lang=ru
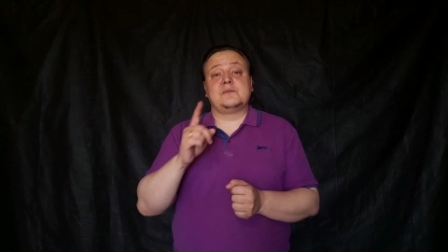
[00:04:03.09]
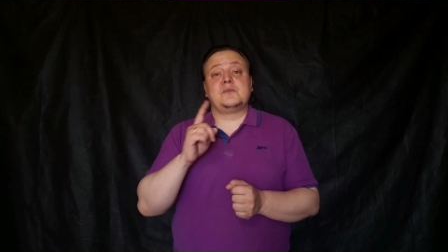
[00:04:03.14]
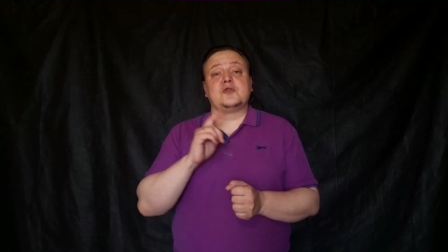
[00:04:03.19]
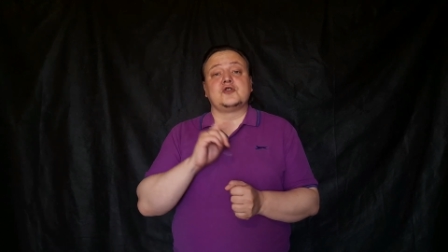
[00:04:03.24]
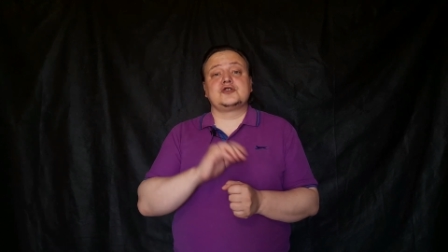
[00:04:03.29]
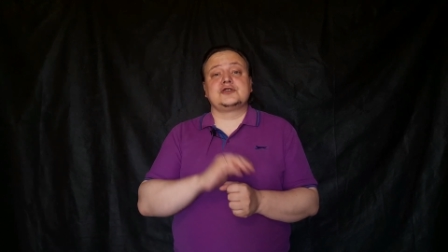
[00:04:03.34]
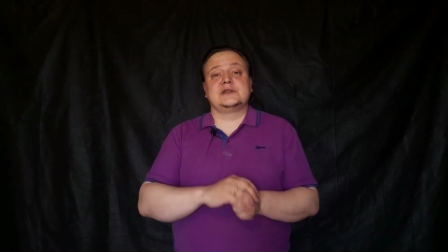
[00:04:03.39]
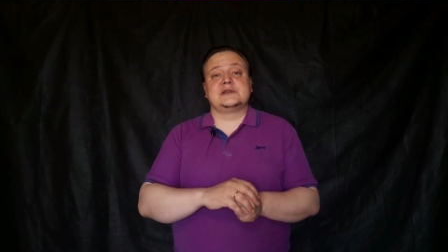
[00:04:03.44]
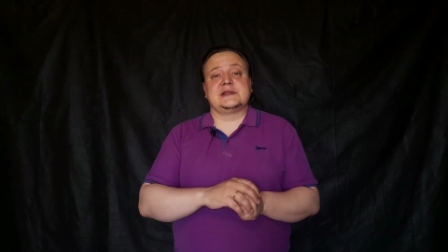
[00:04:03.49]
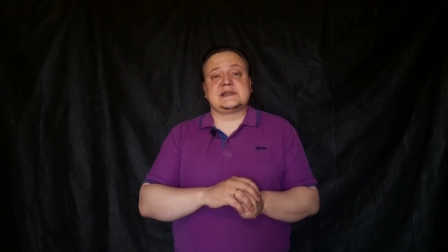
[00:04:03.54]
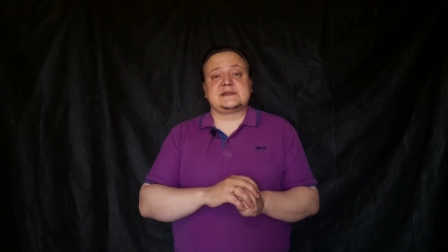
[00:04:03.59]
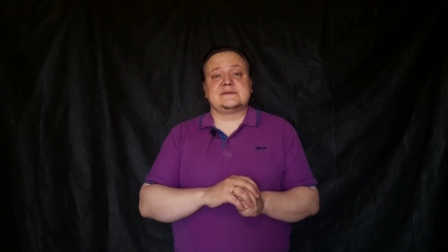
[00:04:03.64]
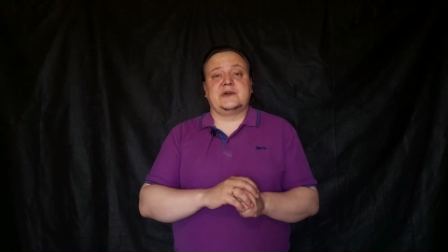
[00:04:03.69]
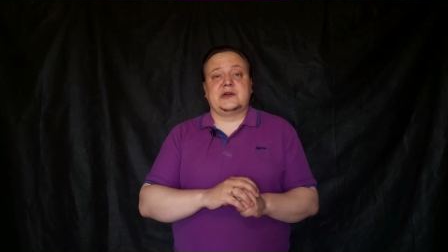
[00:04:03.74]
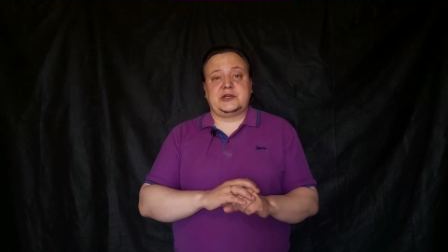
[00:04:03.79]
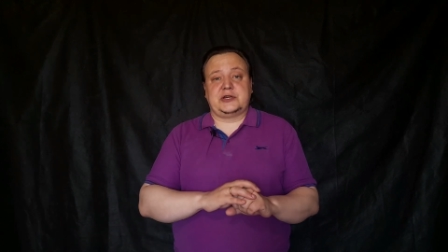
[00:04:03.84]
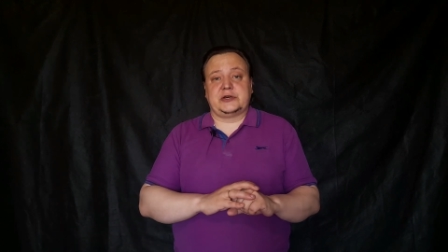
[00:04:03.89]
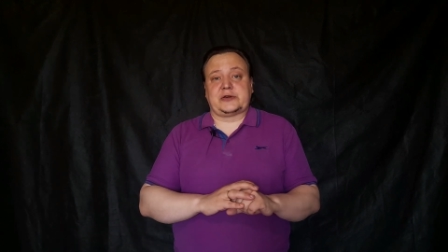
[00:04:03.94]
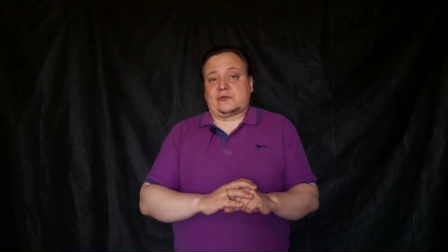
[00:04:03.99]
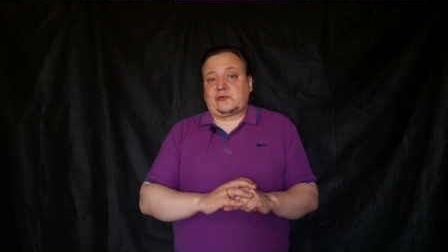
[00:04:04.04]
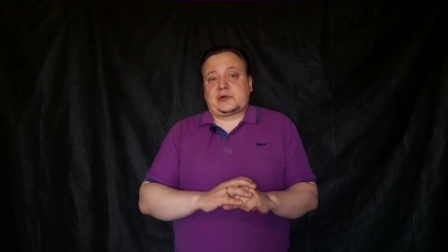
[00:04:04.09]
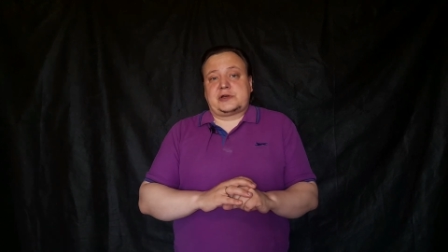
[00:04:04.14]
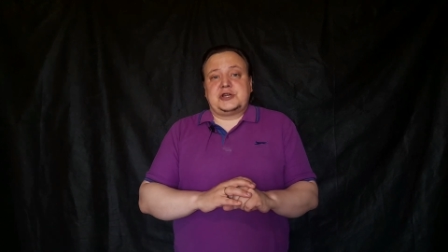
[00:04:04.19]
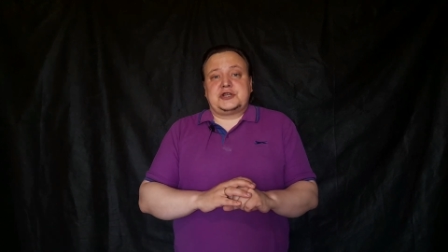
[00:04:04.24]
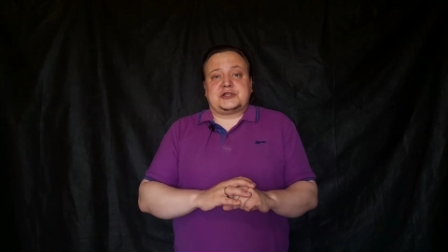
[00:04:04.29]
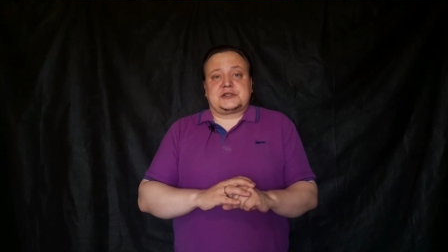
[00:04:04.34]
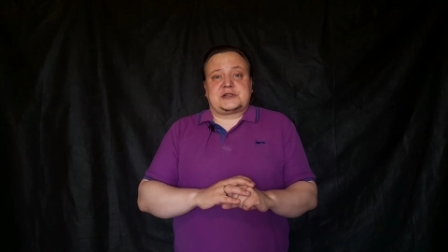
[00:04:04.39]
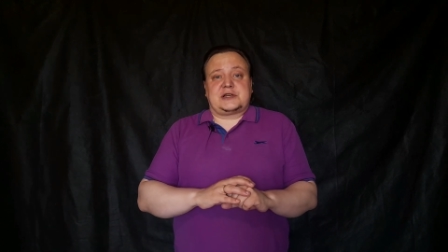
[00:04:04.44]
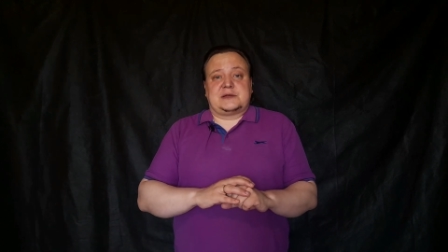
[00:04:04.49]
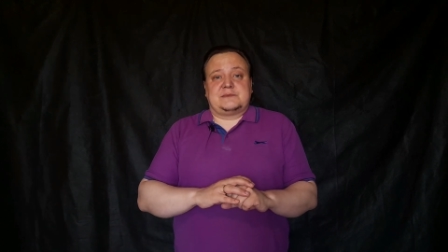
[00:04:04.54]
можно назвать
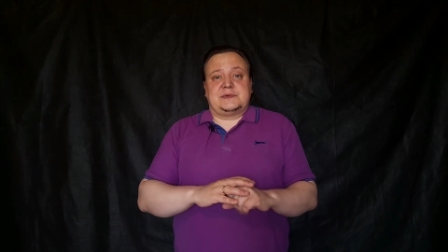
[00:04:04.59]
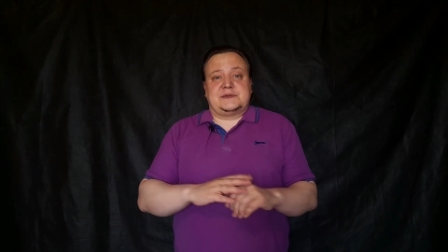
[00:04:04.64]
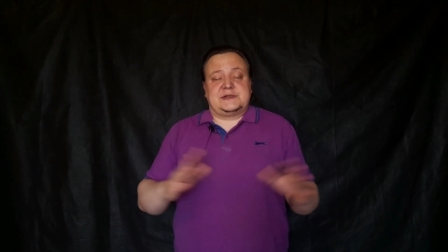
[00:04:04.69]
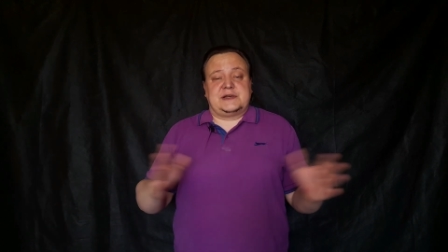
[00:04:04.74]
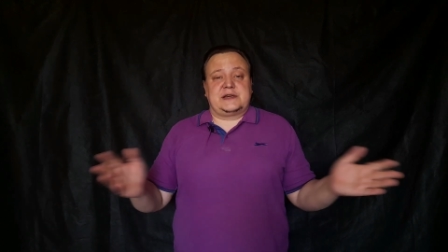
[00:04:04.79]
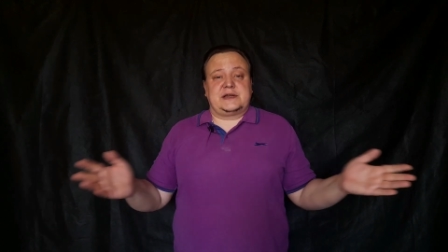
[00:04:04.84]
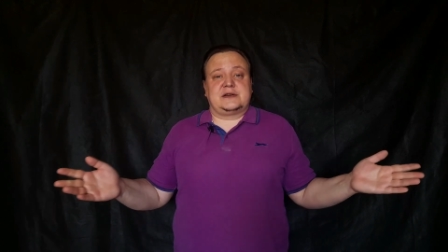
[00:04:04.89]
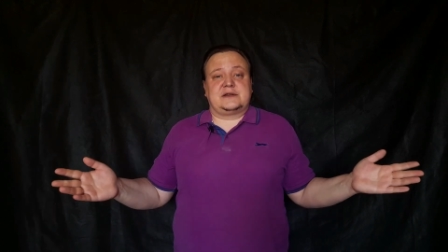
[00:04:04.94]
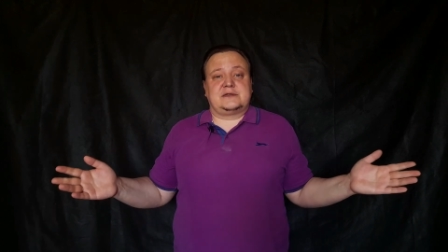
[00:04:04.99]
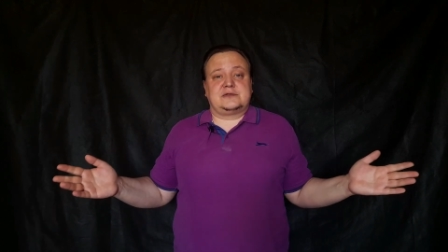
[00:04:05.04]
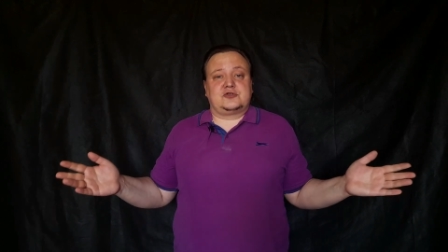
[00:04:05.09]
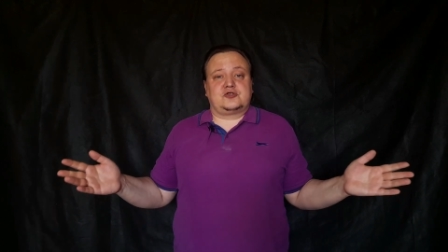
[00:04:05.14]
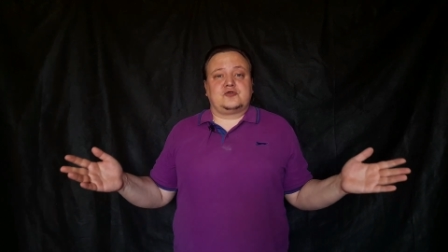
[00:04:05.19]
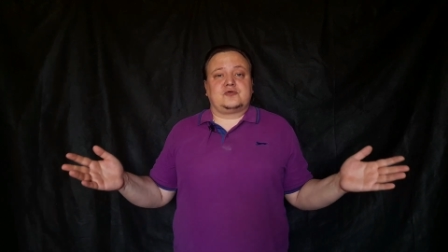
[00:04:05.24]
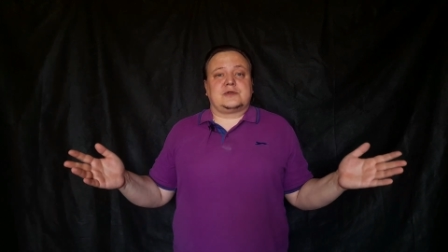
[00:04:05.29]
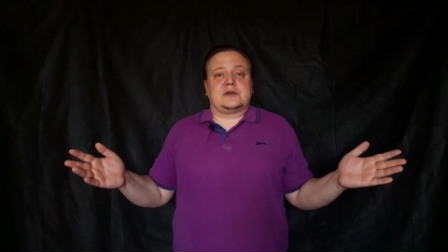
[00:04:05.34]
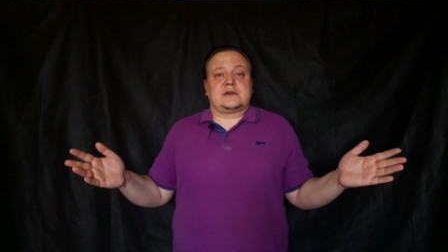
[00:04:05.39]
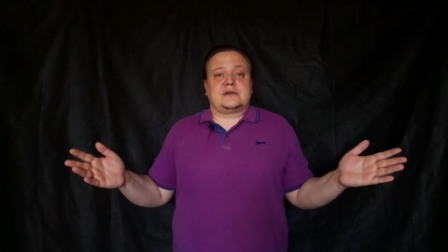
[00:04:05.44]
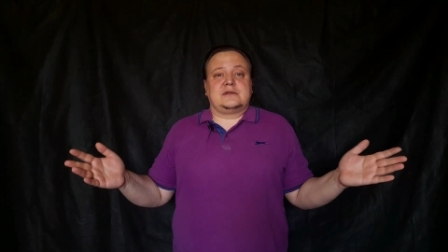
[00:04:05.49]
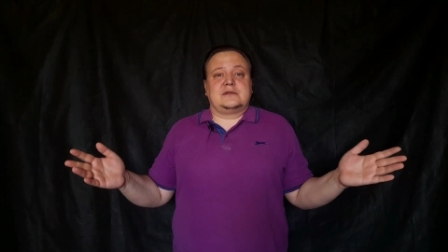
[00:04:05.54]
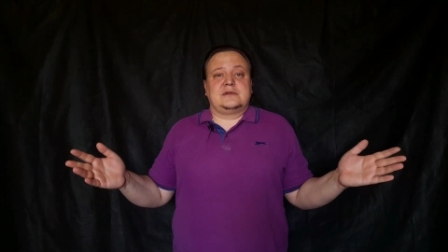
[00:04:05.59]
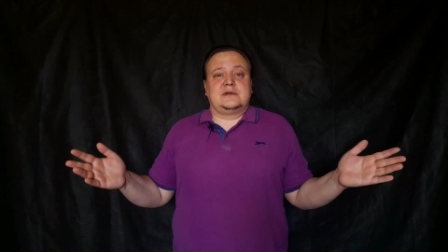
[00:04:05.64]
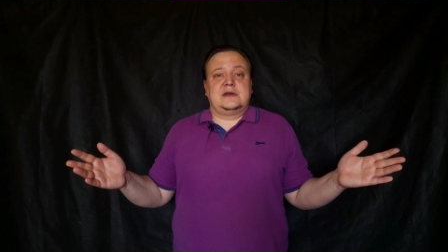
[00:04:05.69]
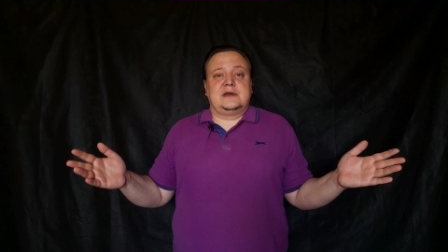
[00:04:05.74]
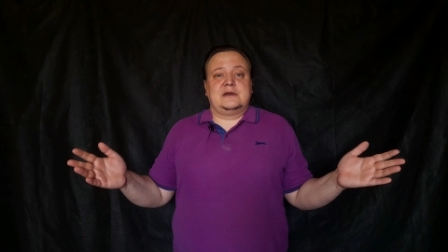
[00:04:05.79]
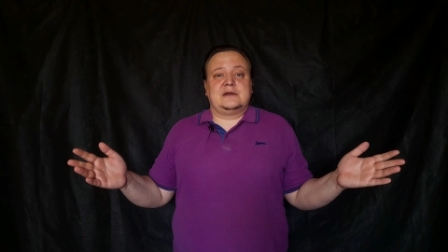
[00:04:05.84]
хирургической, без всяких шуток.